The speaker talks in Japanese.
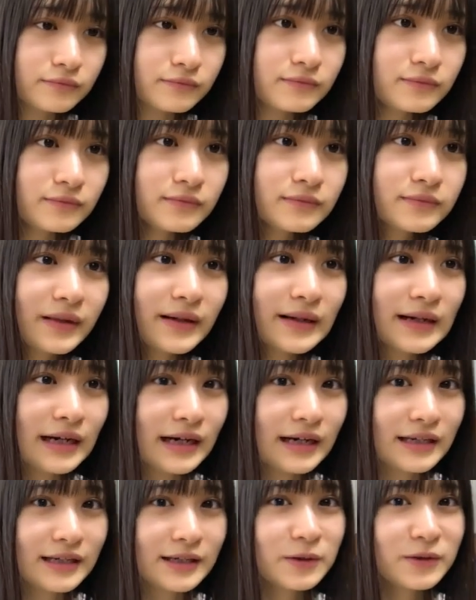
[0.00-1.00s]
なんか
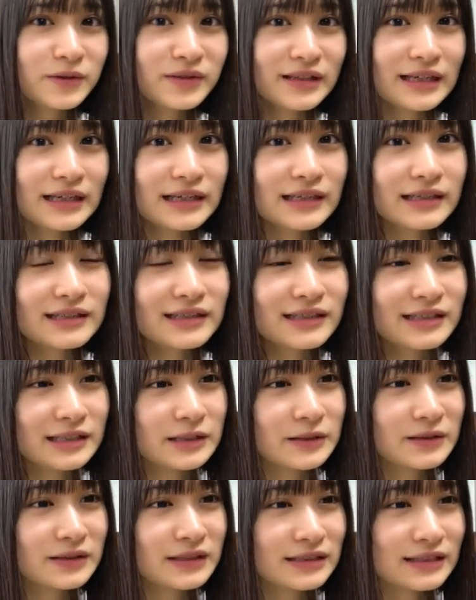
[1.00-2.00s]
いろんないろん
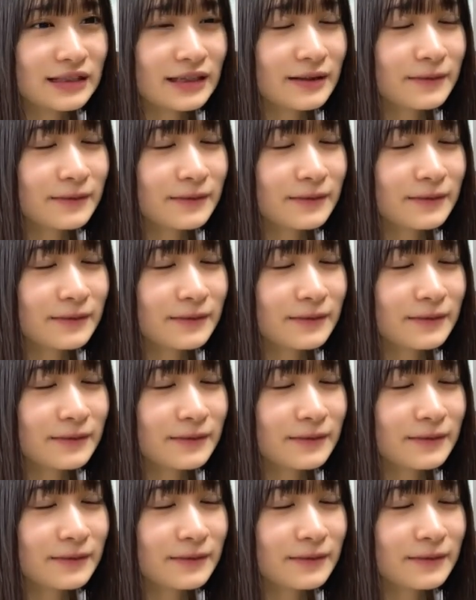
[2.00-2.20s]
なさ